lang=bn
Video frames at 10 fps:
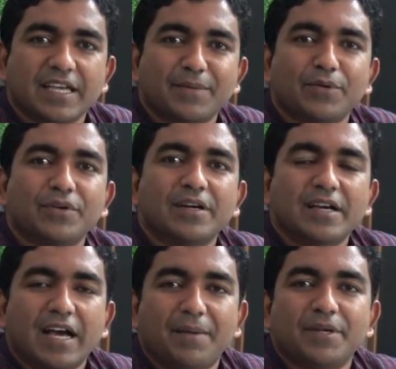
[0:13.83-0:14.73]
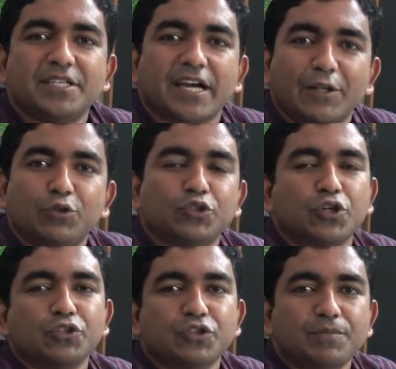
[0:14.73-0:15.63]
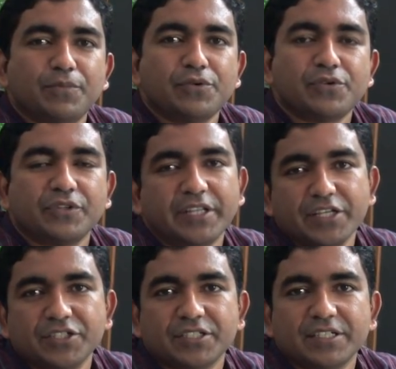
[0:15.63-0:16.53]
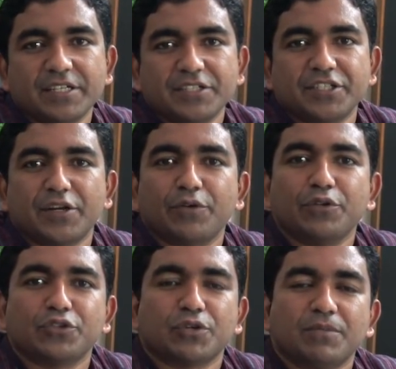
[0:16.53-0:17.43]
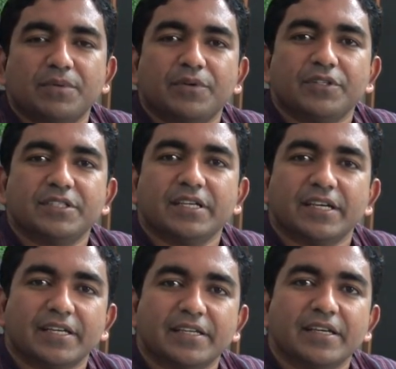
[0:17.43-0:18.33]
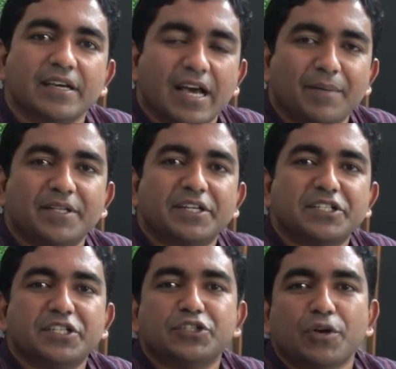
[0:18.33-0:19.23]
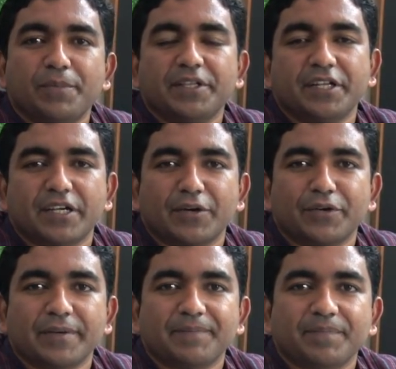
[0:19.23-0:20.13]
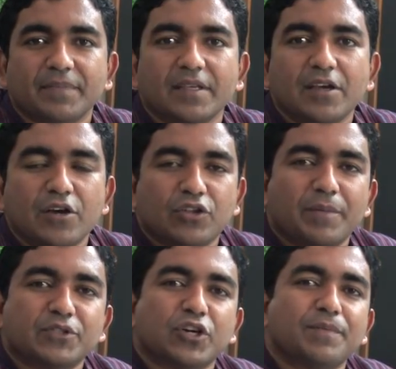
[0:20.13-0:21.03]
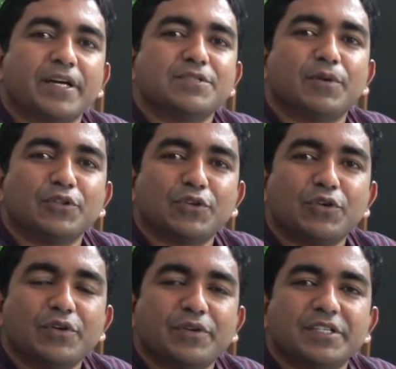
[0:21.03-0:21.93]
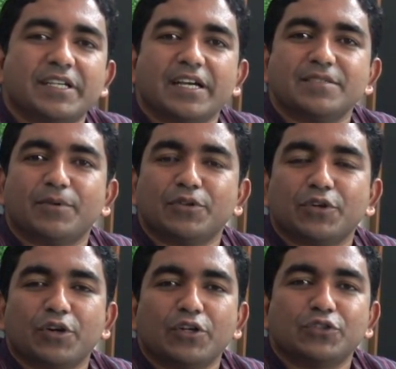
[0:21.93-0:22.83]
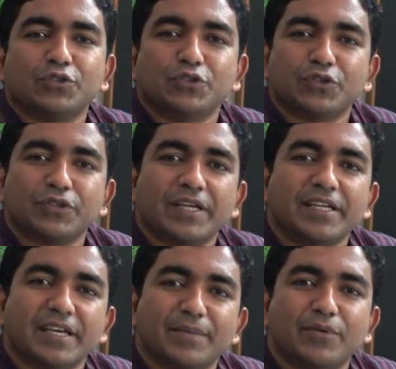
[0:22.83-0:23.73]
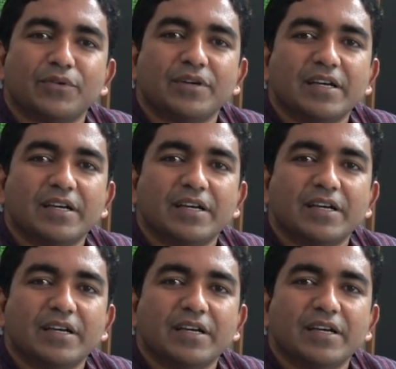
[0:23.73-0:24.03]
এবং আমরা যে খাদ্য সংসম্পন্ন দেশ সেটাও কিন্তু সম্ভব হয়েছে এই আমাদের কৃষির সমৃদ্ধির কারণে তো আমরা সব কাজ বন্ধ করলে কৃষিকাজ বন্ধ করার সুযোগ নেই এবং